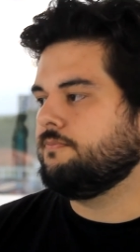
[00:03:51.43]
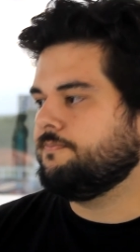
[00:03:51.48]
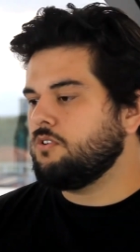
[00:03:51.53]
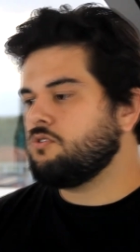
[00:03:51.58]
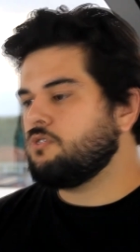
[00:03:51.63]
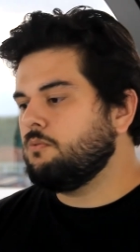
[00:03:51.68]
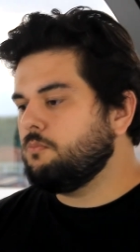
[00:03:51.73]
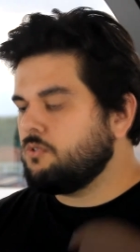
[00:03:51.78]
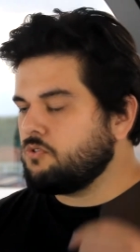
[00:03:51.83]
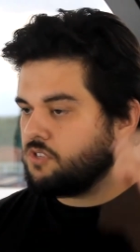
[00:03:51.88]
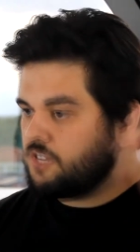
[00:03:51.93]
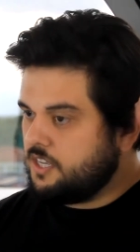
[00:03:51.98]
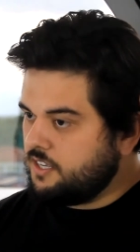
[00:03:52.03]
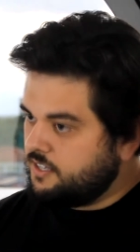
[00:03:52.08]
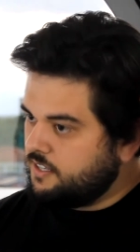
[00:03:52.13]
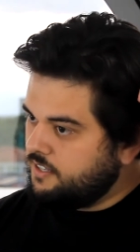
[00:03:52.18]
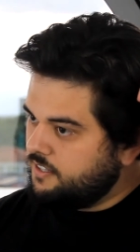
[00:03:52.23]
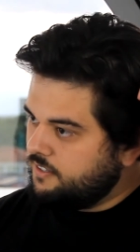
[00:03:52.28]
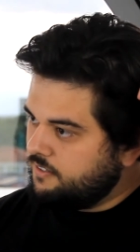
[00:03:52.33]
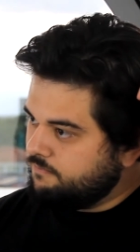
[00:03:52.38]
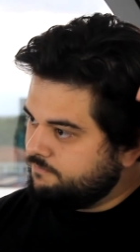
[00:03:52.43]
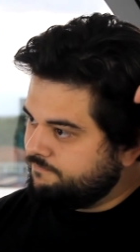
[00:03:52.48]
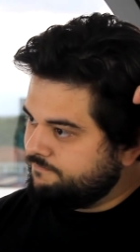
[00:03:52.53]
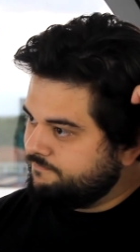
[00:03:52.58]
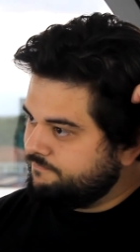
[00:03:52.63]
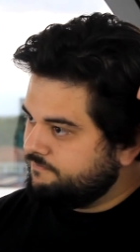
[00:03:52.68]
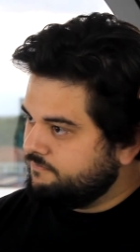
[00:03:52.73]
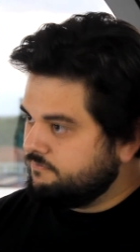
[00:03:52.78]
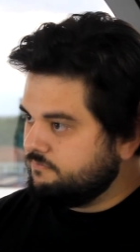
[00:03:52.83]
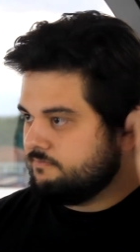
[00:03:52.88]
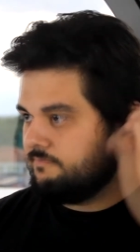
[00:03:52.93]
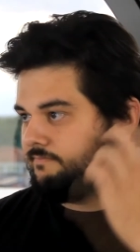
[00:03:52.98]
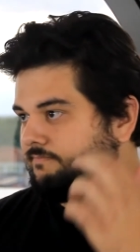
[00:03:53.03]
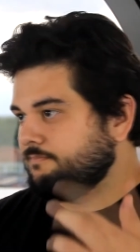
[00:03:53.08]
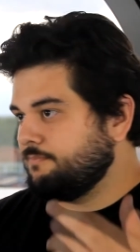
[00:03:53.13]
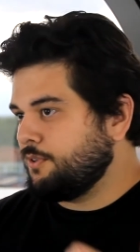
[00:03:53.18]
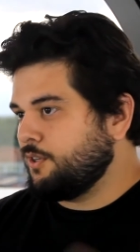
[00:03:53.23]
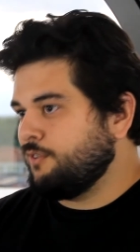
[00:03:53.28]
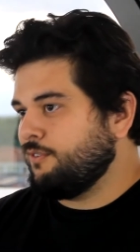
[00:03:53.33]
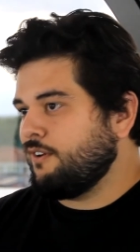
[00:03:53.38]
Mas como eu sei que
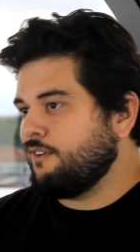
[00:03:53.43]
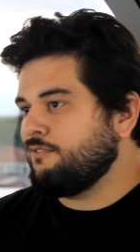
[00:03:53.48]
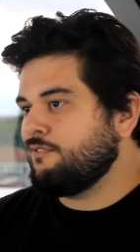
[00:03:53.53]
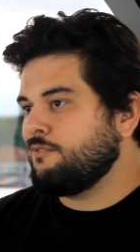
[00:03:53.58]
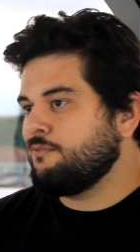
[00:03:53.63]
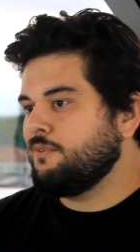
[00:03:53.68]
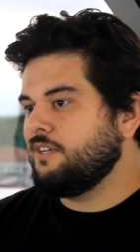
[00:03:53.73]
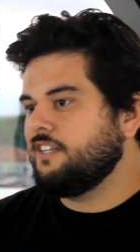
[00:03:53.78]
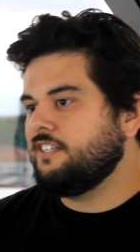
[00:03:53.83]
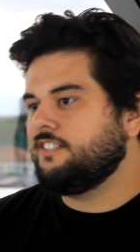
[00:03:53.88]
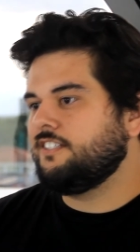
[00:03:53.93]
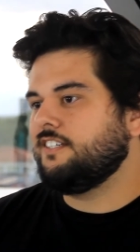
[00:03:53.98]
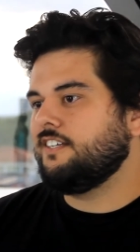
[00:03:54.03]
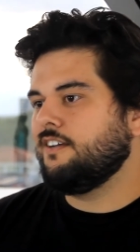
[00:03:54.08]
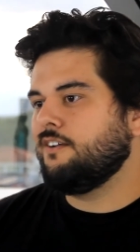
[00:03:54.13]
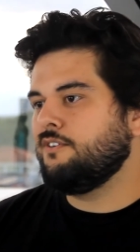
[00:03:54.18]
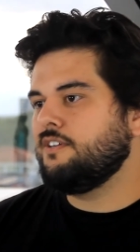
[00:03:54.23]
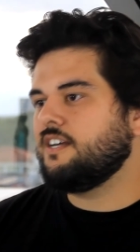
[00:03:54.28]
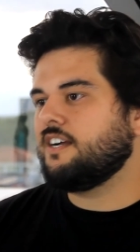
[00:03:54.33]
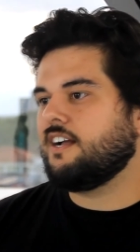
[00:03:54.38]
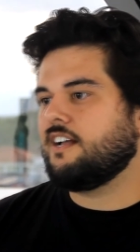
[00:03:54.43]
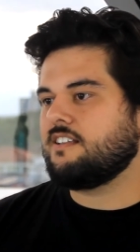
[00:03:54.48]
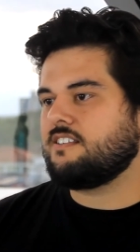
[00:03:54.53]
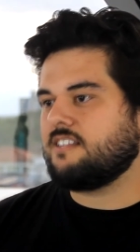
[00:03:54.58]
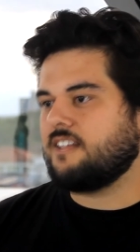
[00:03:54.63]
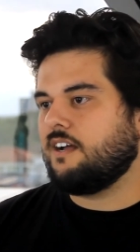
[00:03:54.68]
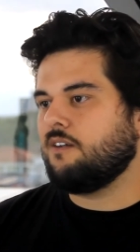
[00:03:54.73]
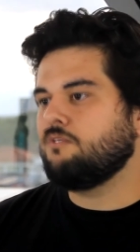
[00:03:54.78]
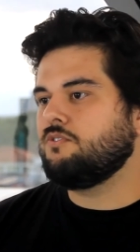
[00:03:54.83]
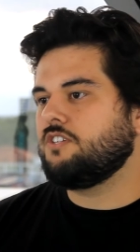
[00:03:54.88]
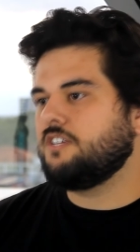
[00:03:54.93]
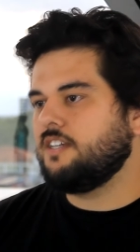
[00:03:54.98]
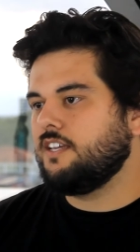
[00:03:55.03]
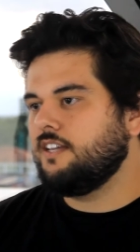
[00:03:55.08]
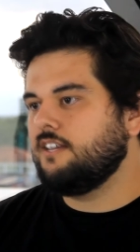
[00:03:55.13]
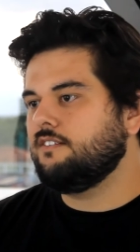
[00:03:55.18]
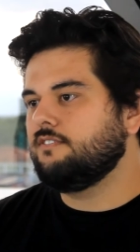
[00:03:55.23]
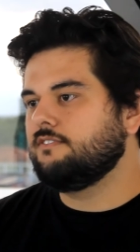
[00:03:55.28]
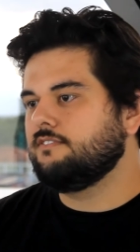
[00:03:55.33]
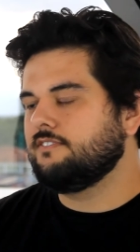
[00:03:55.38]
provavelmente eu ia gastar o
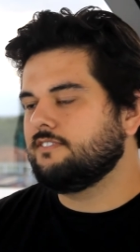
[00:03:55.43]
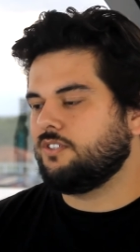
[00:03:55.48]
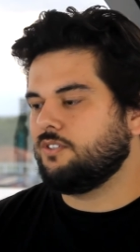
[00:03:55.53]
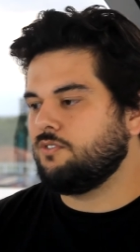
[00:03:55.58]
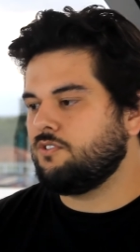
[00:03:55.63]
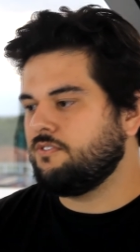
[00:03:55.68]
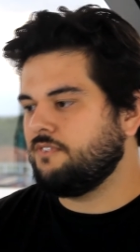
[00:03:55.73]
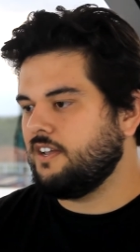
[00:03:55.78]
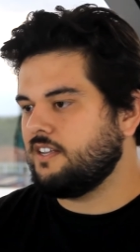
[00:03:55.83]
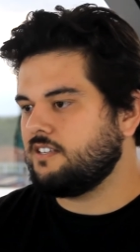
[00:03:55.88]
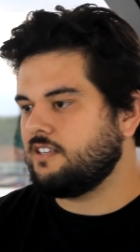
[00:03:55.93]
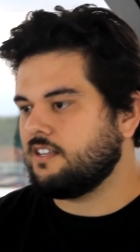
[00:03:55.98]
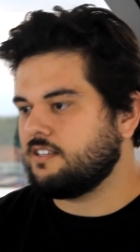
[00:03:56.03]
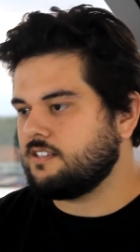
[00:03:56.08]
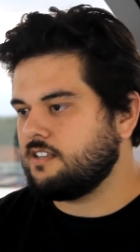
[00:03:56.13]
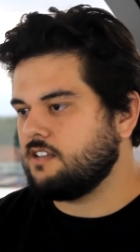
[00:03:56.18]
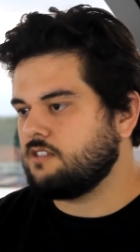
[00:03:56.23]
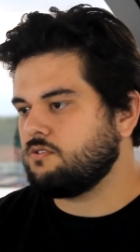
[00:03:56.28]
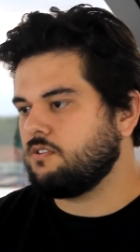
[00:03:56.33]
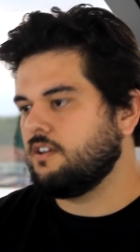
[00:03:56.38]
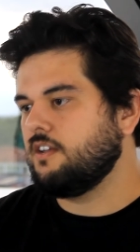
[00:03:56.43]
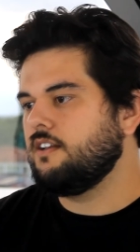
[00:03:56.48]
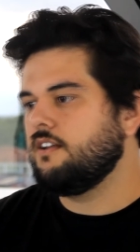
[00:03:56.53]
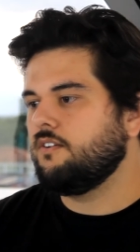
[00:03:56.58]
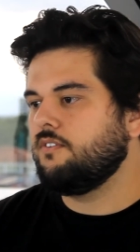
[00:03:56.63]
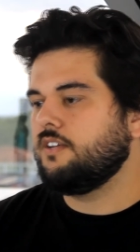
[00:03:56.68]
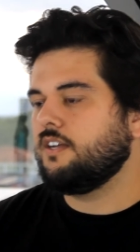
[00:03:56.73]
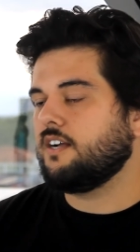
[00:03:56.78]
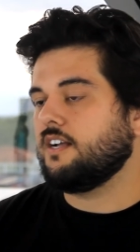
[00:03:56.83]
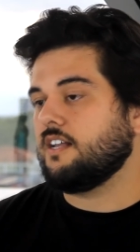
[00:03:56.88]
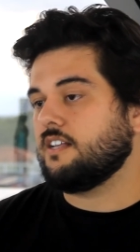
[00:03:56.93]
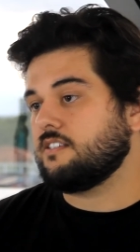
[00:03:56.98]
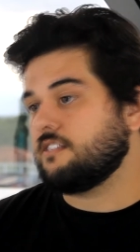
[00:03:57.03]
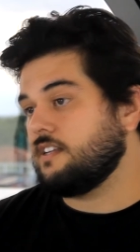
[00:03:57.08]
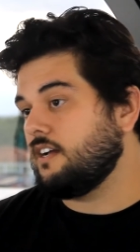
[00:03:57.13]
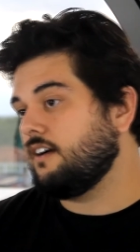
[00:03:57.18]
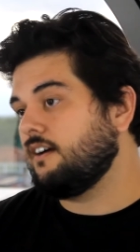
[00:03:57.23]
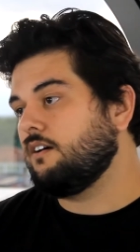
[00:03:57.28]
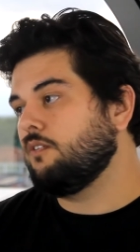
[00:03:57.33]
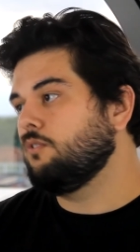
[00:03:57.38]
dinheiro, se eu tivesse acesso a ele eu ia
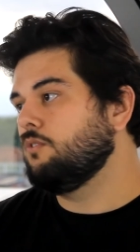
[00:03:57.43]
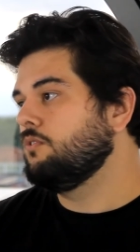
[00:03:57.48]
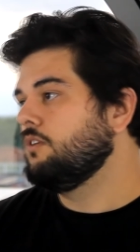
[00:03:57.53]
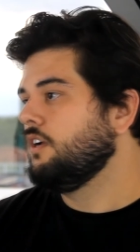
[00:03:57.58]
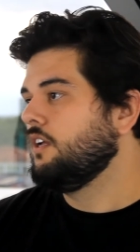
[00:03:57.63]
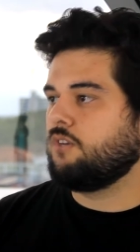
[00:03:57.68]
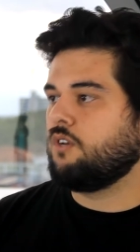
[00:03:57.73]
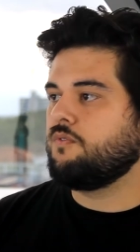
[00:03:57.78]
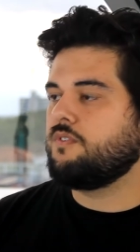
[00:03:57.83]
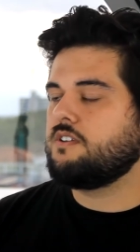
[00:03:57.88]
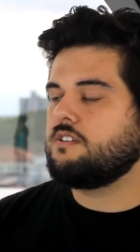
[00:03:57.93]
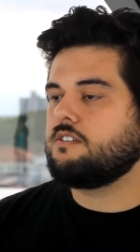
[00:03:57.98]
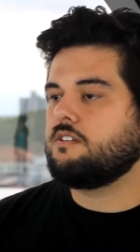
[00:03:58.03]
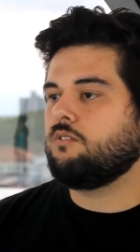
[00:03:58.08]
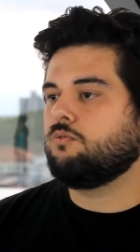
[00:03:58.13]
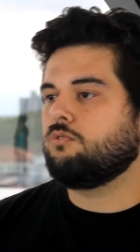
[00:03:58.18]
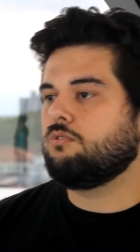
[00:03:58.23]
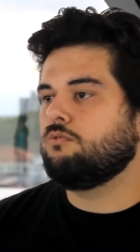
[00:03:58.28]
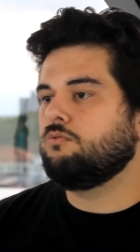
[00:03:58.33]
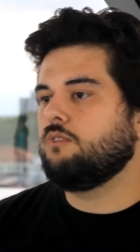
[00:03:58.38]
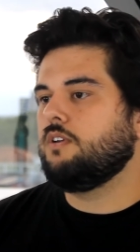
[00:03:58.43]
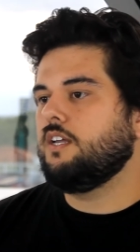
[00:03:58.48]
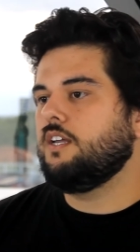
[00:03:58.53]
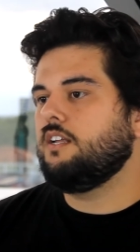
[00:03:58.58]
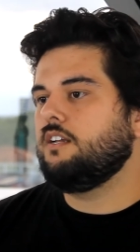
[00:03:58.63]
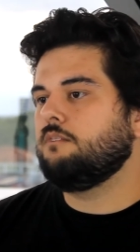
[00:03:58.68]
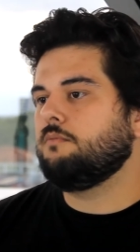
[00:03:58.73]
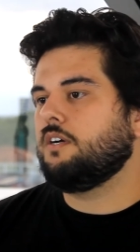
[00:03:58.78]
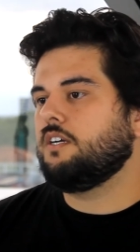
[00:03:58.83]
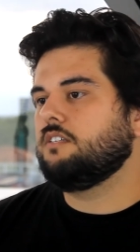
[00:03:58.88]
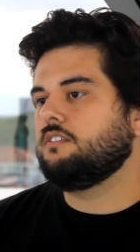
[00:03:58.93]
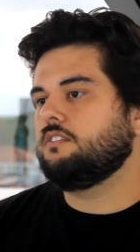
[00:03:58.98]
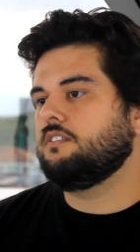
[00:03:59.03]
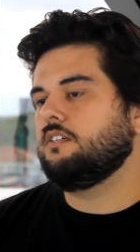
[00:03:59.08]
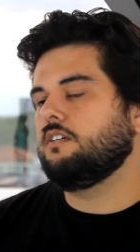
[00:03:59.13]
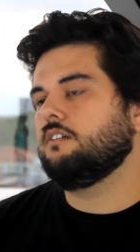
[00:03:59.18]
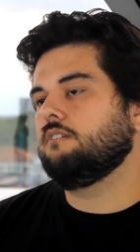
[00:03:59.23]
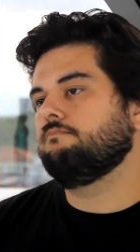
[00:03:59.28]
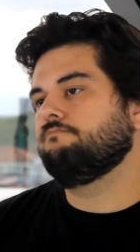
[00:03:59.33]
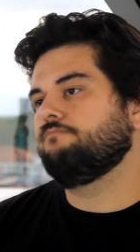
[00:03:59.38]
gastar, ou talvez não todo ele, mas
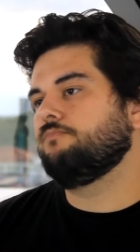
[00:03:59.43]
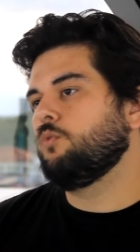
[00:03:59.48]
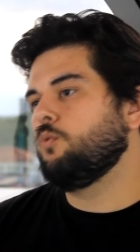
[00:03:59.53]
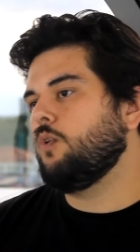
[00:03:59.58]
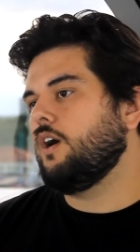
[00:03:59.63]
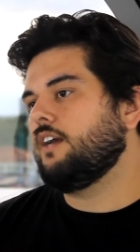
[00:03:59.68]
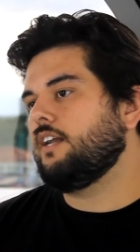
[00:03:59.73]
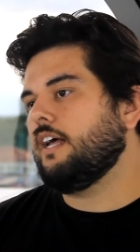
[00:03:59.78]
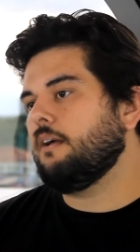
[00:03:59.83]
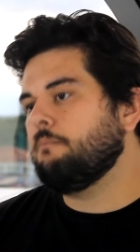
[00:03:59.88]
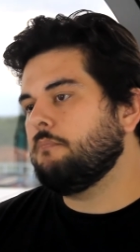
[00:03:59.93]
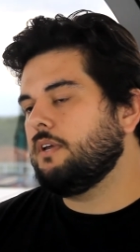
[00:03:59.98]
ia guardar